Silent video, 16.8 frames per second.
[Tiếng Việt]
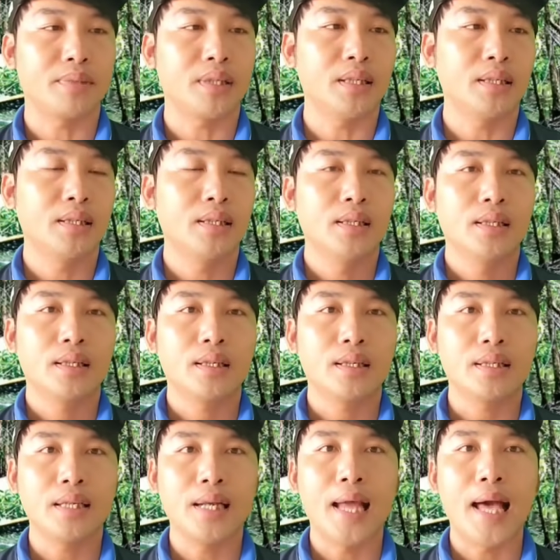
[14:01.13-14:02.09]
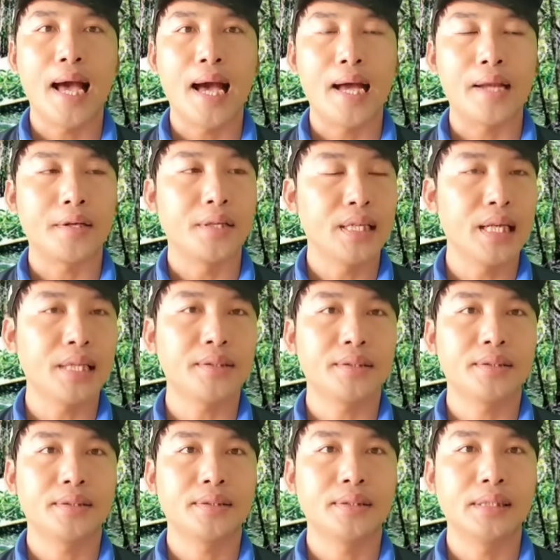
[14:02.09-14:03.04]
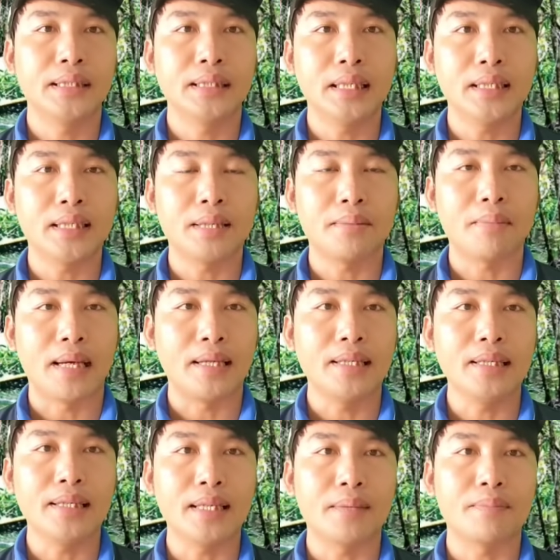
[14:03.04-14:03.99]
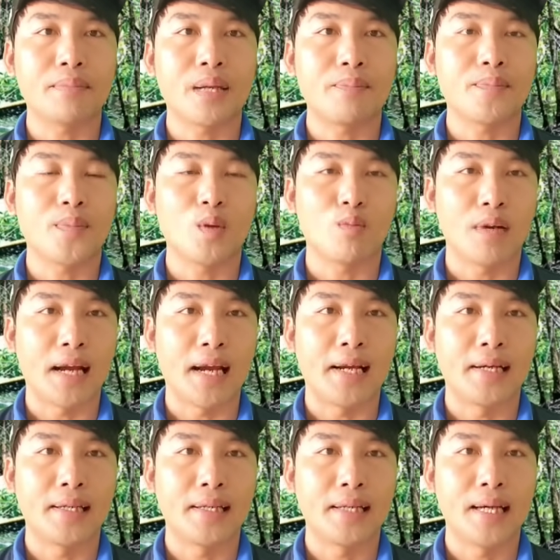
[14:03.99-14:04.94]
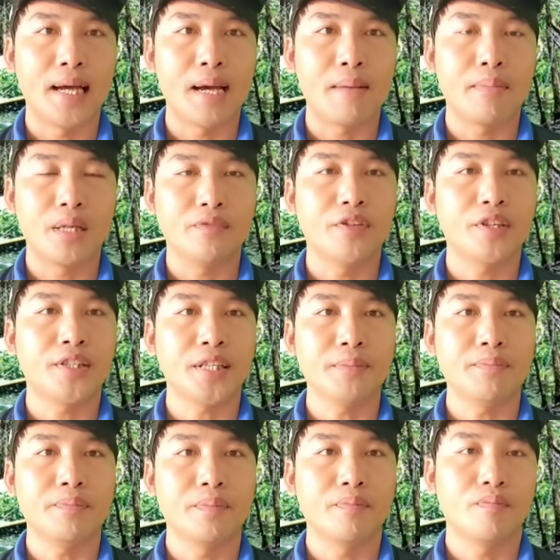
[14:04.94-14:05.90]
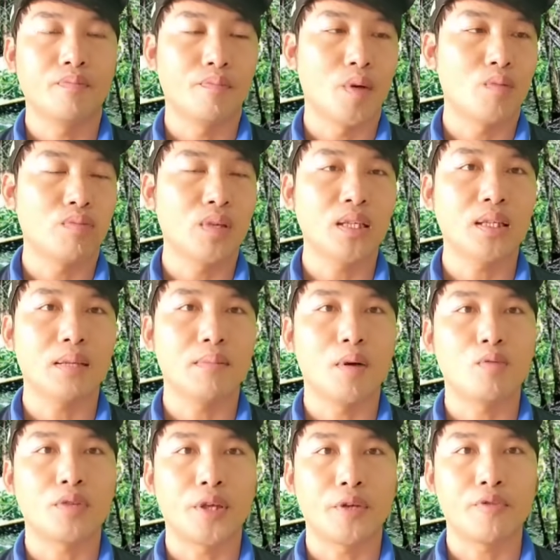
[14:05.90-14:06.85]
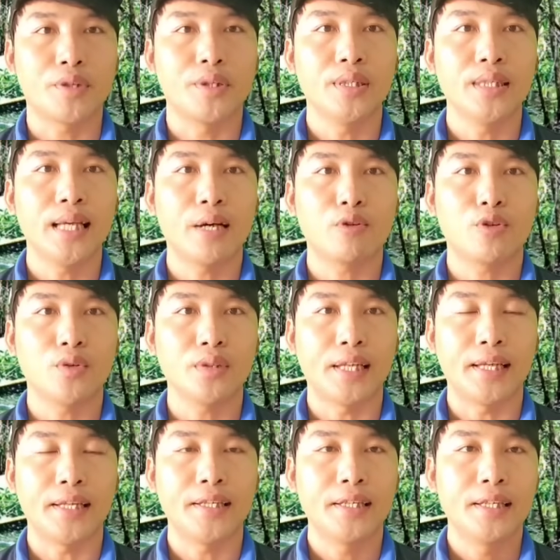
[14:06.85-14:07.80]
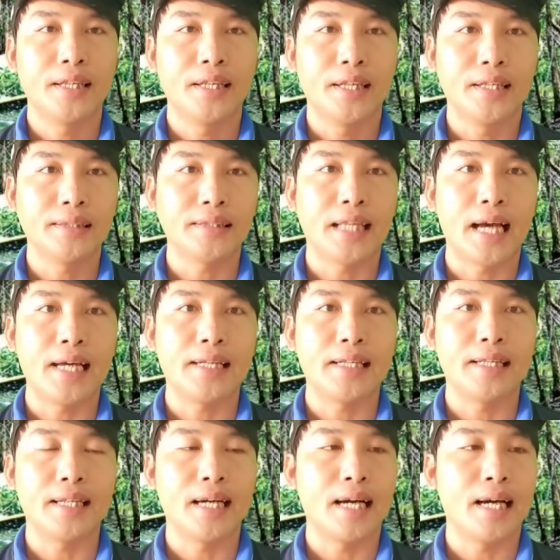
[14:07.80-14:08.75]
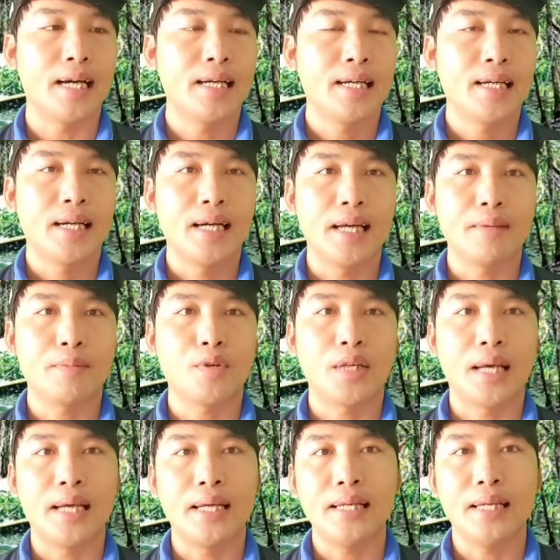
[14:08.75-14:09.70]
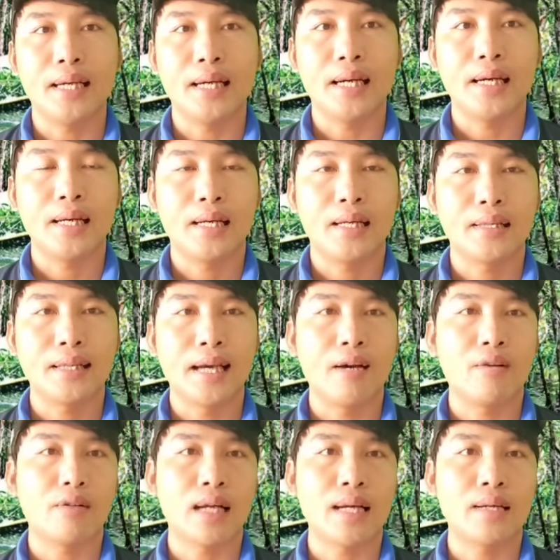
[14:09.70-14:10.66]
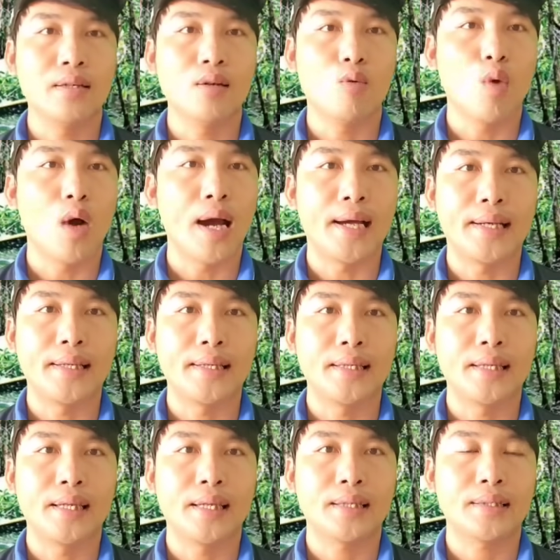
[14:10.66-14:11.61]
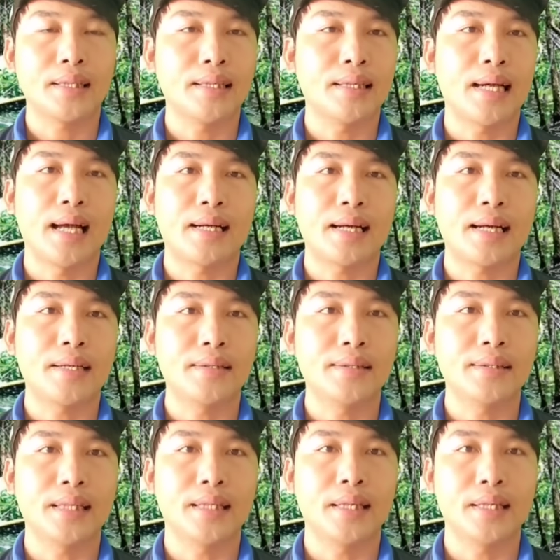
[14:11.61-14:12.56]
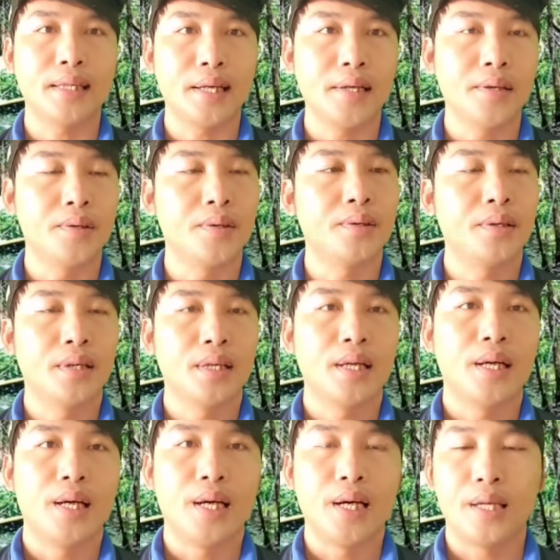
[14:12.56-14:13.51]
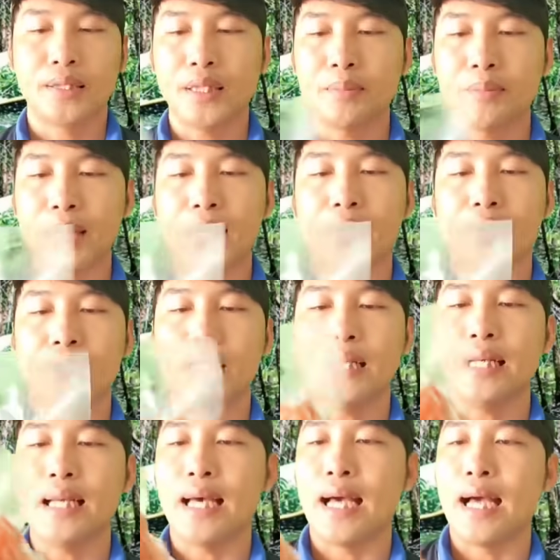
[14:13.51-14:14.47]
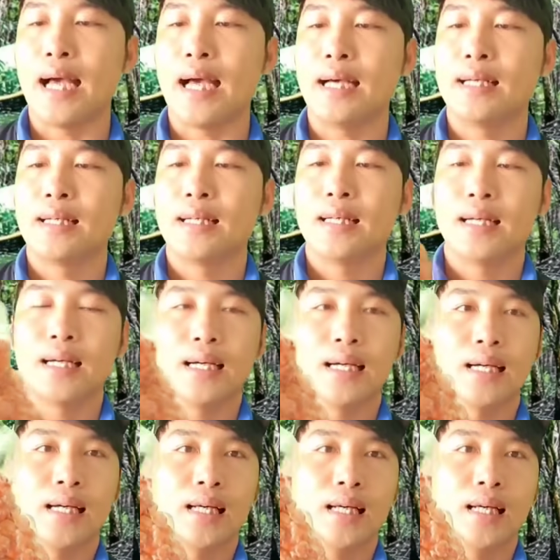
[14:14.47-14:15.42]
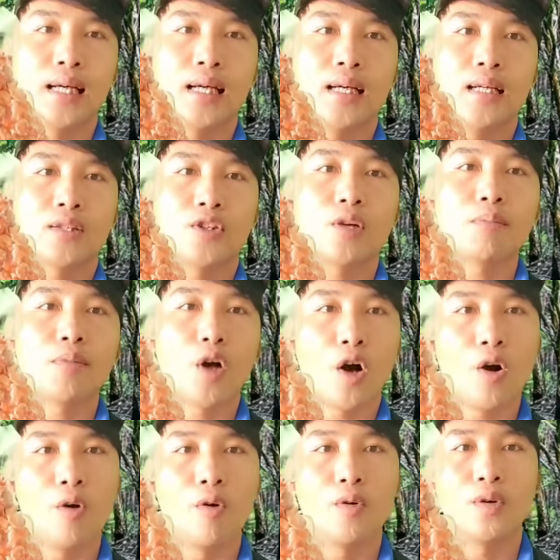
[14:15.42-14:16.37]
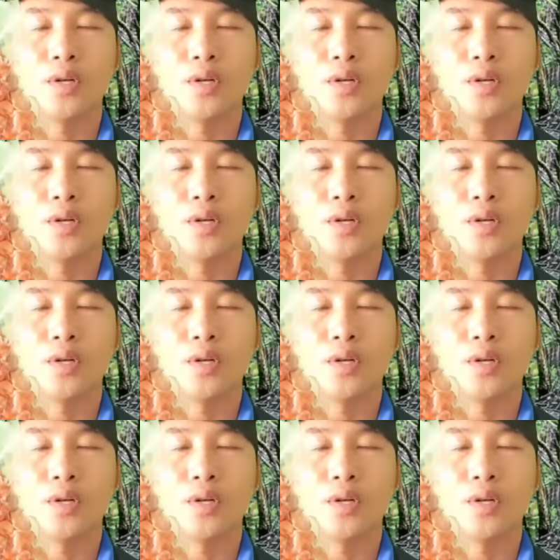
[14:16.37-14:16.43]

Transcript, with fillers: đó, đó chính là nửa lít, nửa lít là 750 ngàn à, miễn phí ship, một lít là một triệu rưỡi nha cô chú anh chị. Hiện tại thì à, em có thể à, giao ra nước ngoài à, tất cả các nước trên thế giới luôn à, tiếp theo đó chính là à, tôm khô